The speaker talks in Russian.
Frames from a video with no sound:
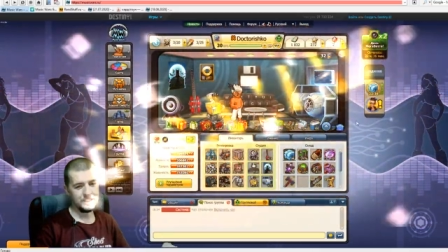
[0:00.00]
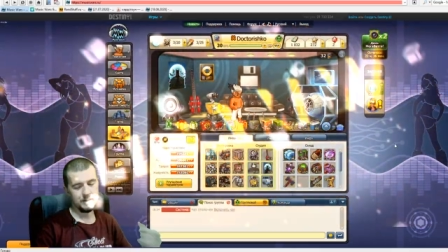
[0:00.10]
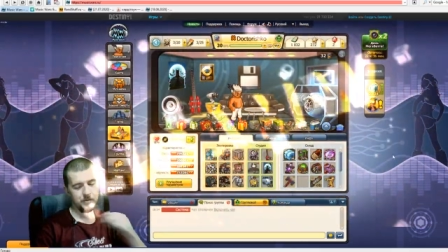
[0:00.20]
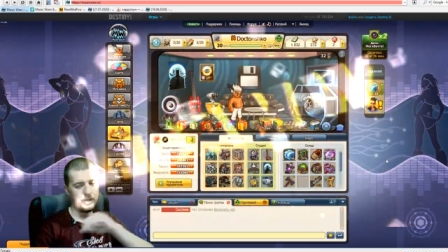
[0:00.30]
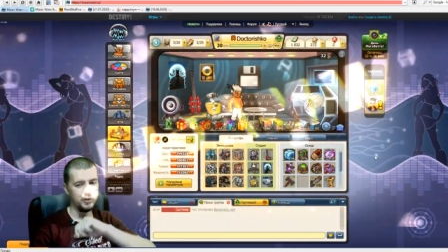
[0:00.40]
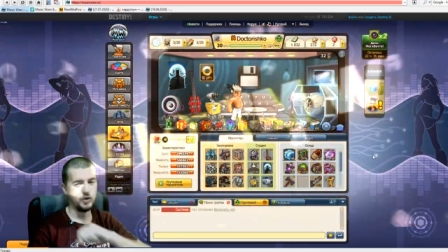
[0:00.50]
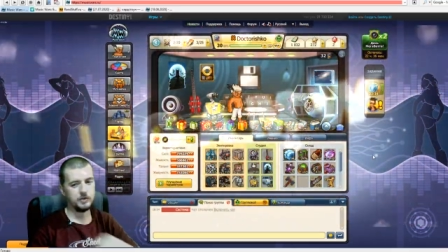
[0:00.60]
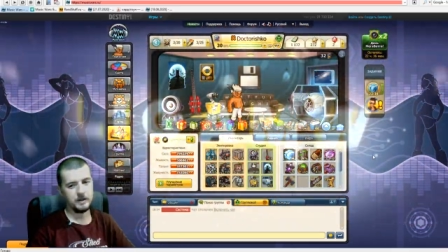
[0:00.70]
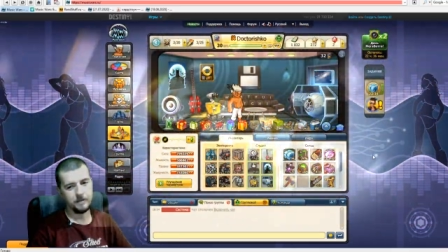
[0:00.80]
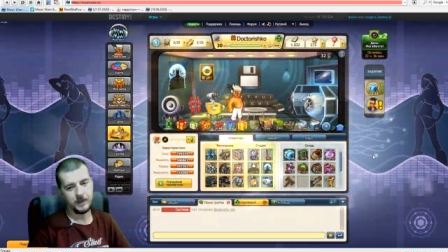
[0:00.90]

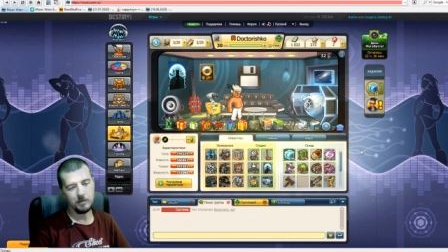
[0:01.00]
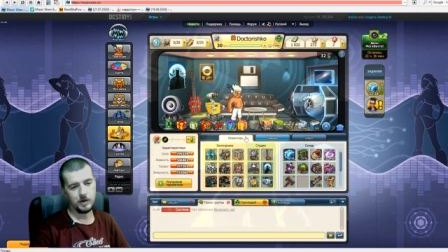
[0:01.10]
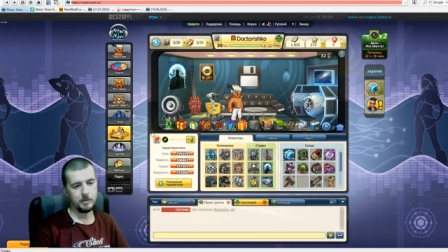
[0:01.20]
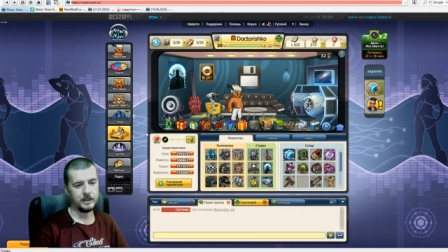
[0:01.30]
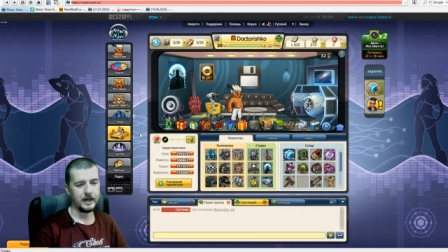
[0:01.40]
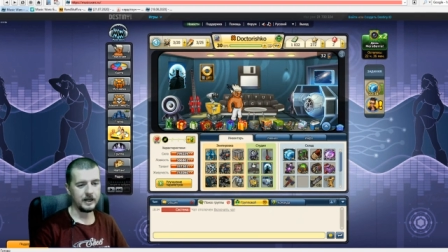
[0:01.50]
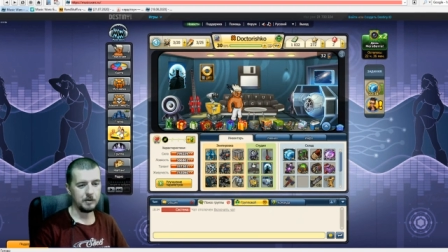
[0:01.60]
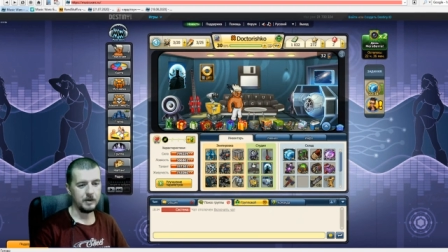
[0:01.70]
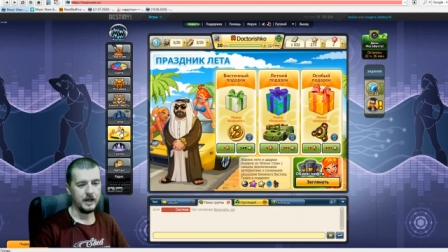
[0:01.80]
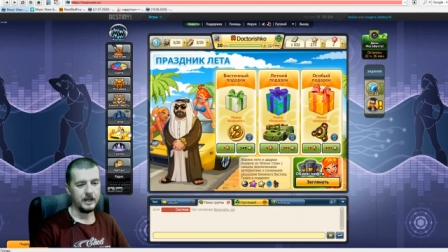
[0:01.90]
пройдемся по подаркам.
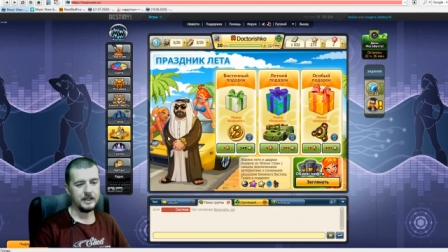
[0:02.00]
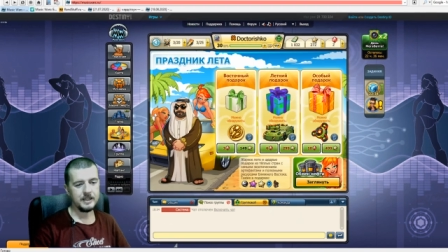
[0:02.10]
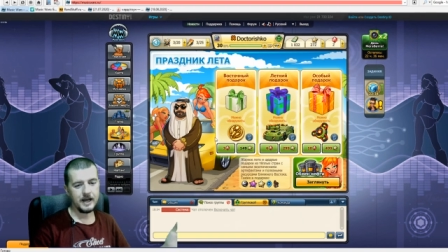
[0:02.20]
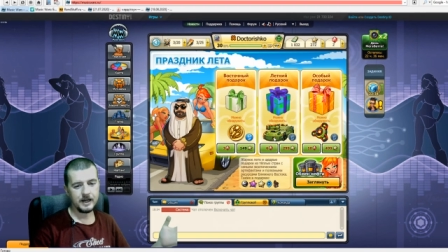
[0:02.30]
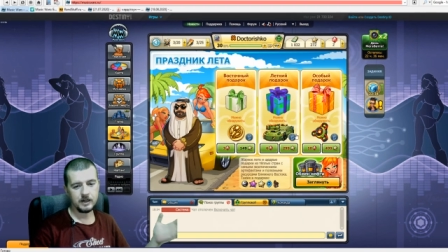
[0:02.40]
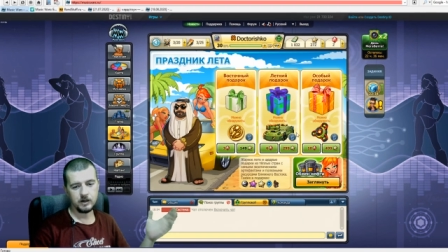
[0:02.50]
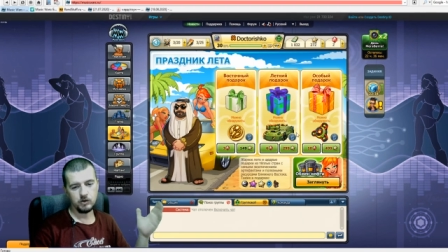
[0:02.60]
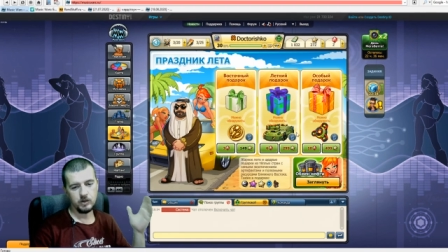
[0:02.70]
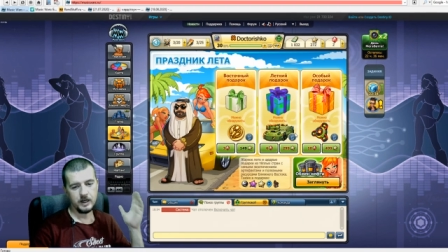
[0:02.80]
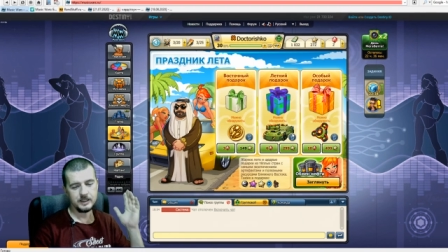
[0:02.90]
Итак, у
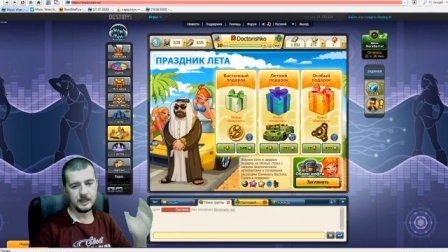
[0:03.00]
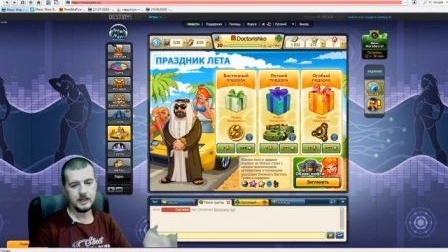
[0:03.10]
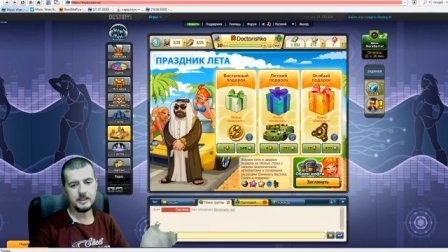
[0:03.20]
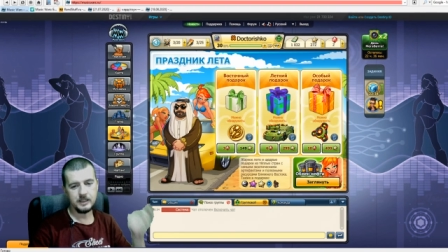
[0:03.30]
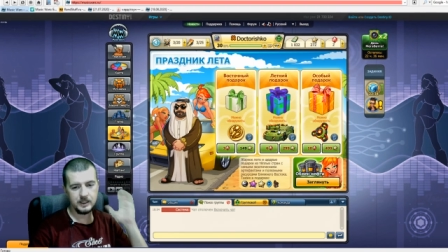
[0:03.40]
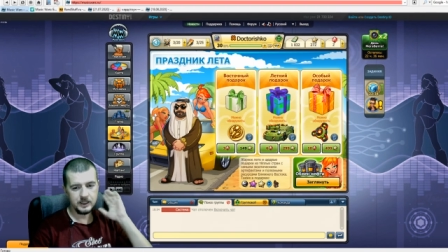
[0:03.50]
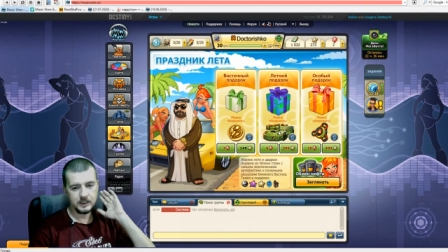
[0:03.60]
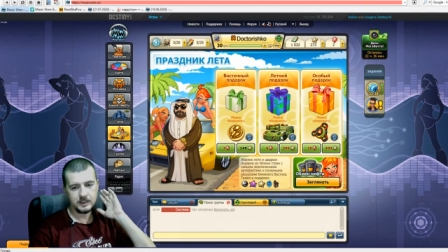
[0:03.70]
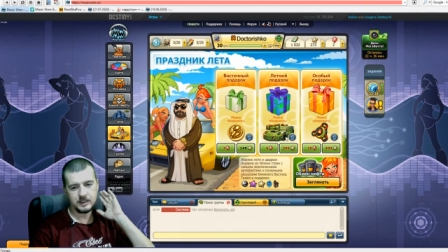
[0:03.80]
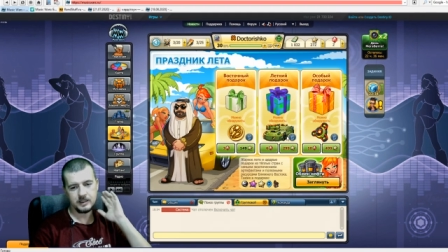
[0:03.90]
нас
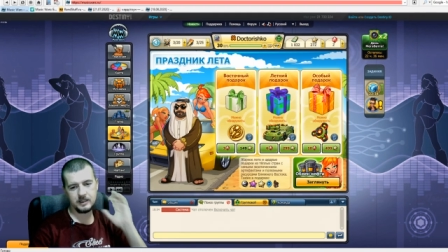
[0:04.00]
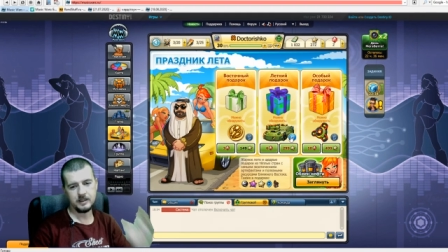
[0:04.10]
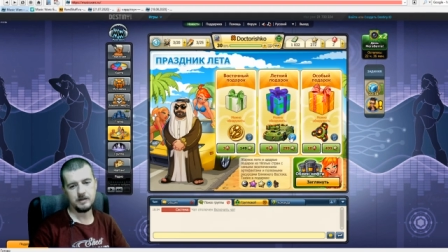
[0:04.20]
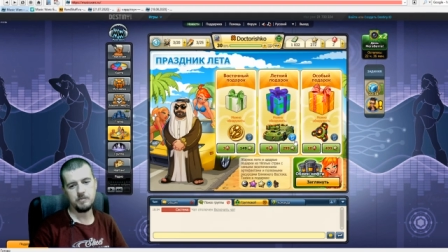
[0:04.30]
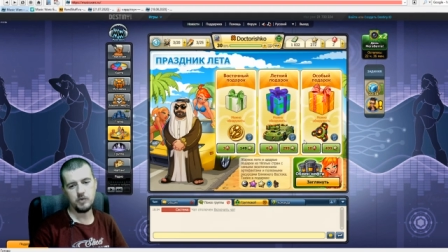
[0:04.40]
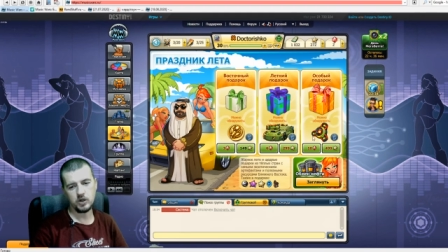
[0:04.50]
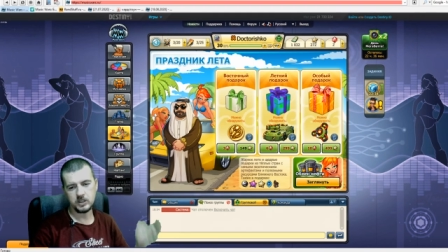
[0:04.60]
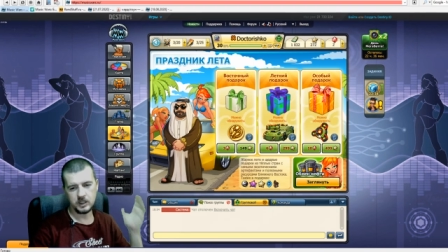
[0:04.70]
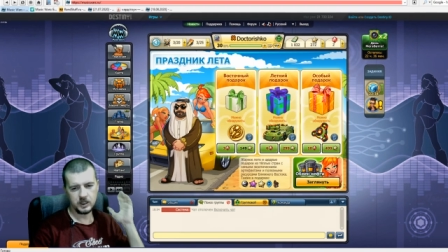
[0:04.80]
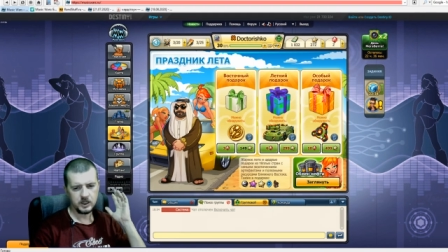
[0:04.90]
Асирис, э,
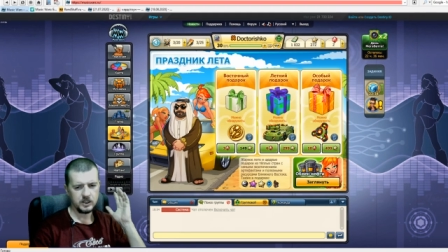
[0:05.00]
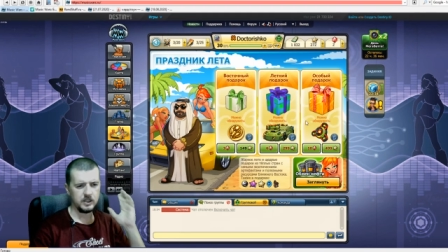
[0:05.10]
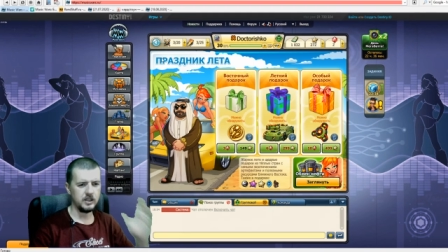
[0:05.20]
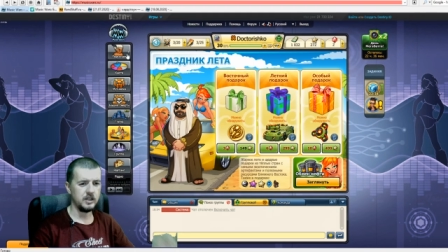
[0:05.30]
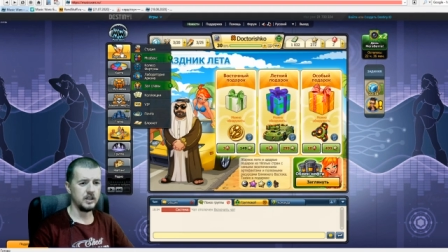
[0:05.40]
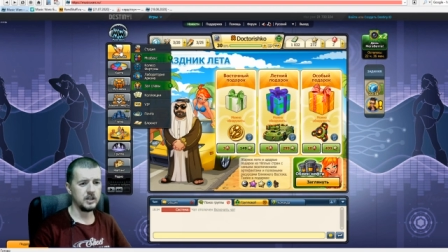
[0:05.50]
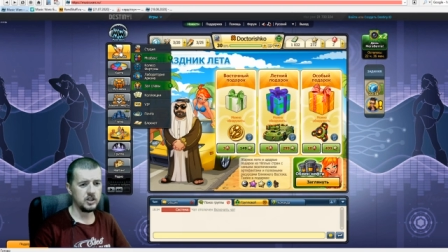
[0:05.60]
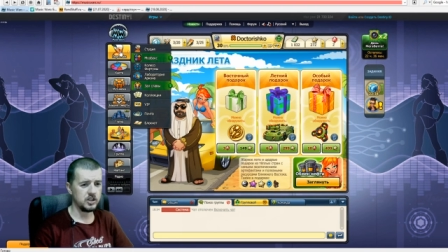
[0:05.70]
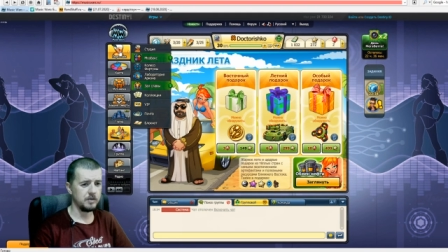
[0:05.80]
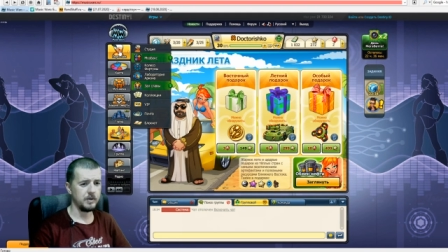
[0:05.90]
Бокстер и
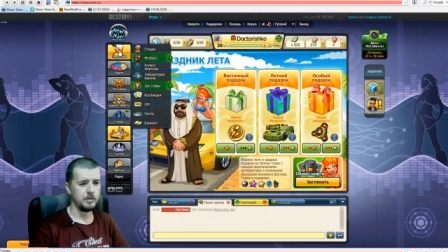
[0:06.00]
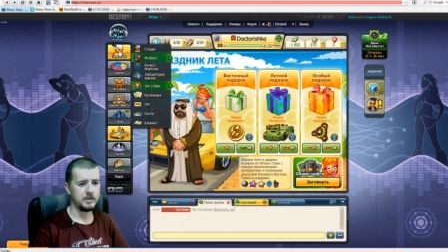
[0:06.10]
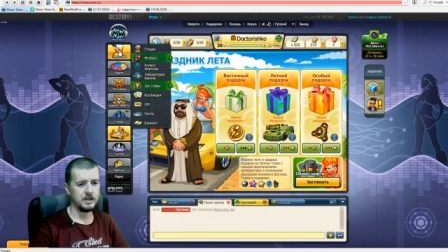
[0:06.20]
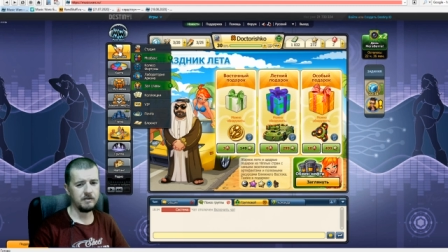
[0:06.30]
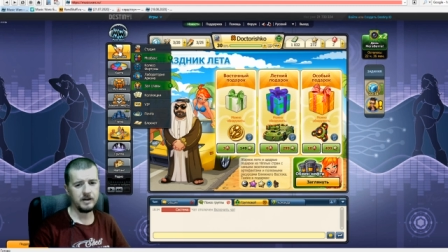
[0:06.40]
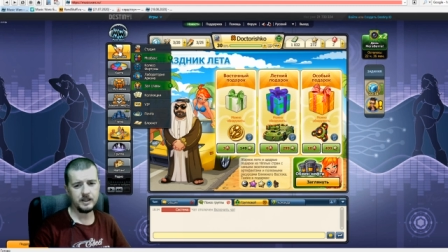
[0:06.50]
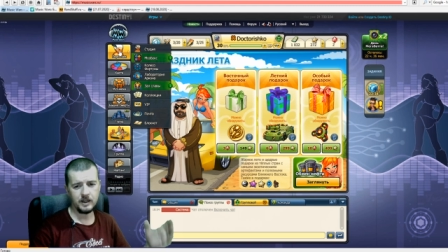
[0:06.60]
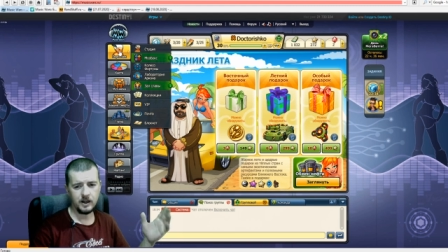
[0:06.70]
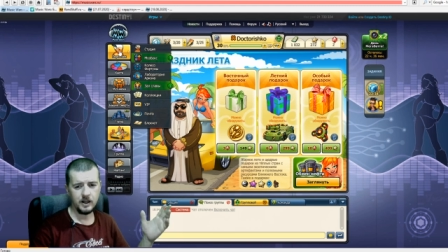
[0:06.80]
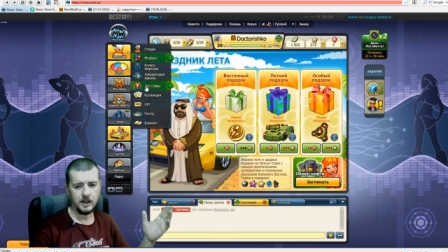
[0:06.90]
энергетический
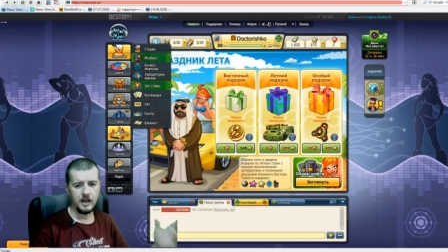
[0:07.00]
преобразователь.